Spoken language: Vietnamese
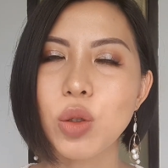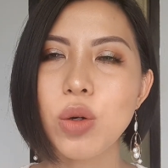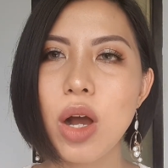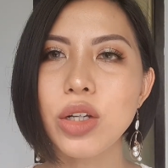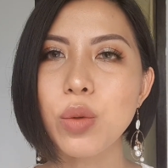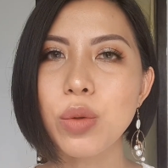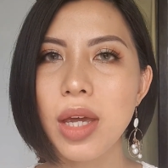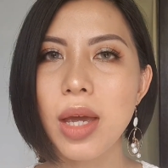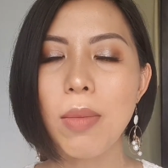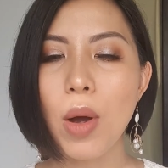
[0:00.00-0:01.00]
chỗ nọ chỗ
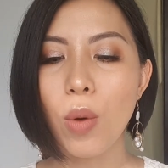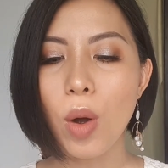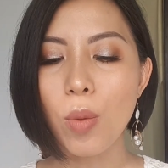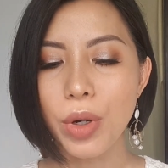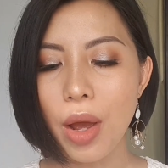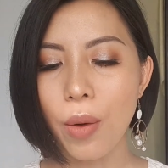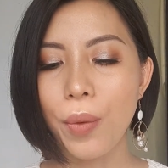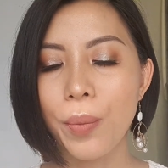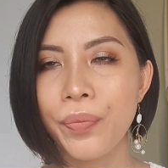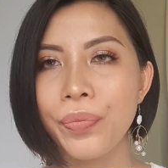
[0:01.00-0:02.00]
kia màu không đều
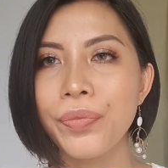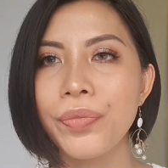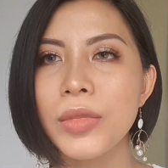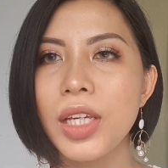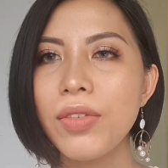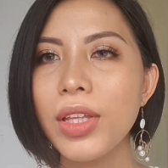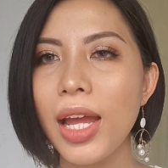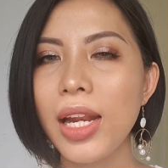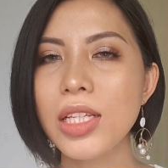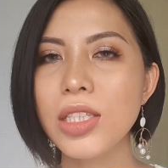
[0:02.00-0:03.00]
chính vì
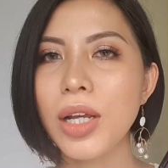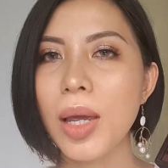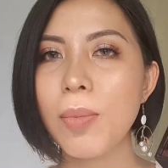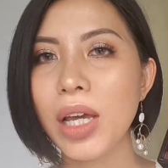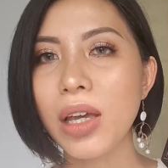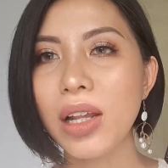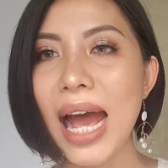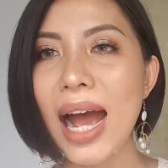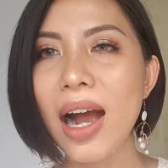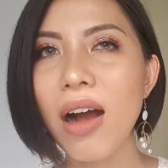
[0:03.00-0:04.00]
thế nên son kim lì
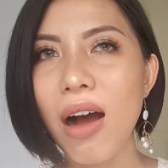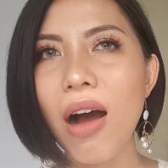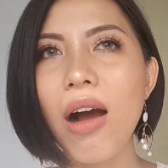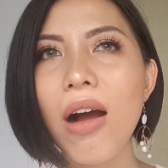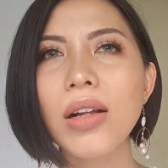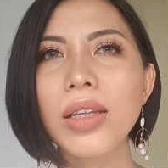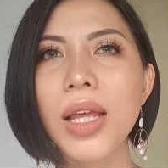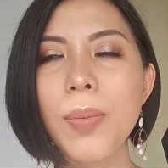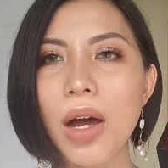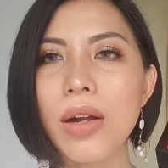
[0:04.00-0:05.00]
đã khó
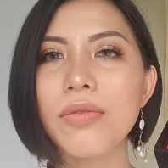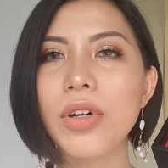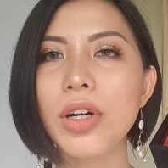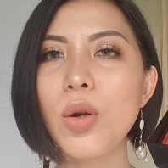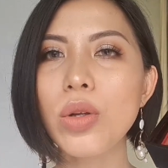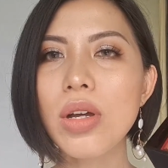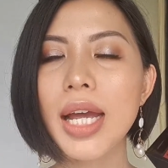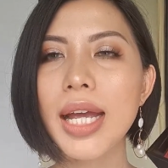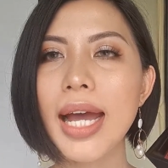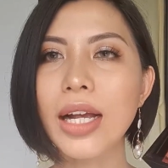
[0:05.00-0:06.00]
tiếp cận với đối tượng
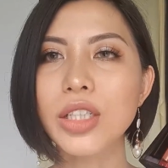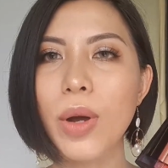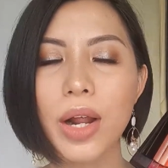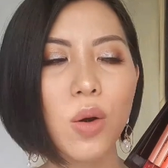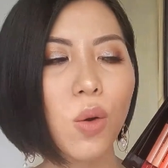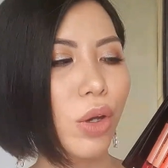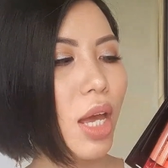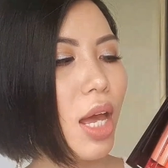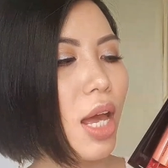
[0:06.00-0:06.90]
khách hàng châu á rồi